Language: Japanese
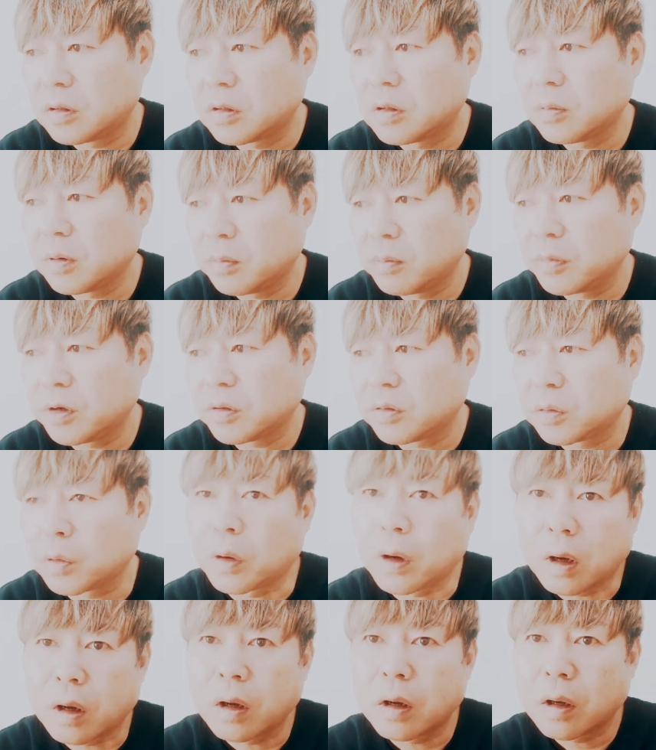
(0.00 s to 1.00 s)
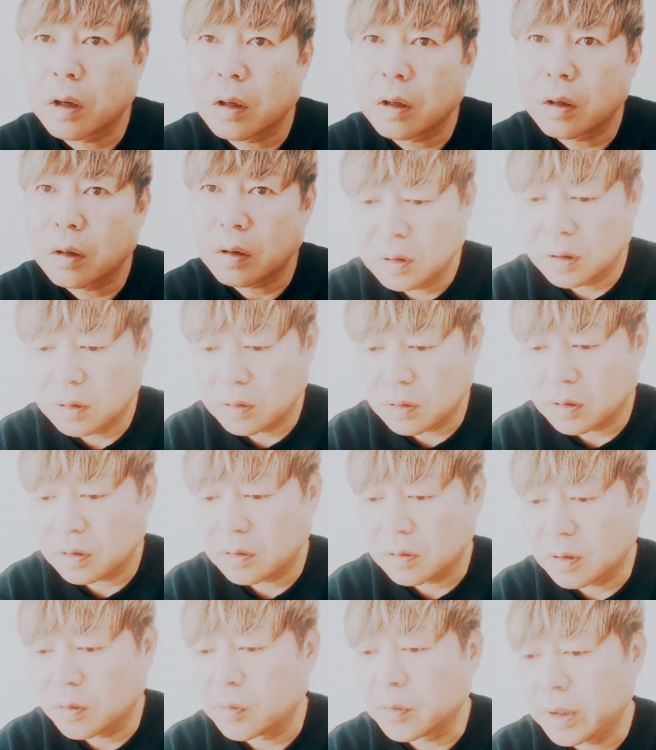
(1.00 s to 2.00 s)
一番ベストな血
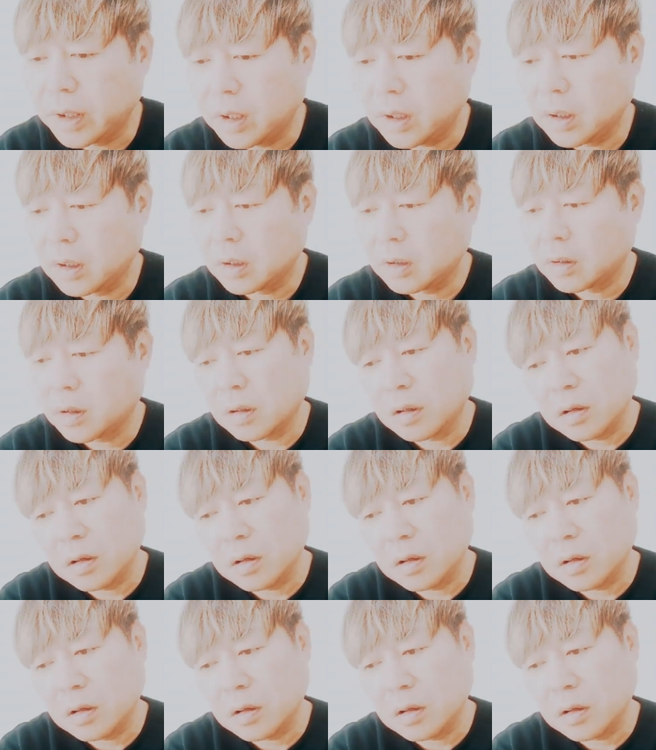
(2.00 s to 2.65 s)
圧なので、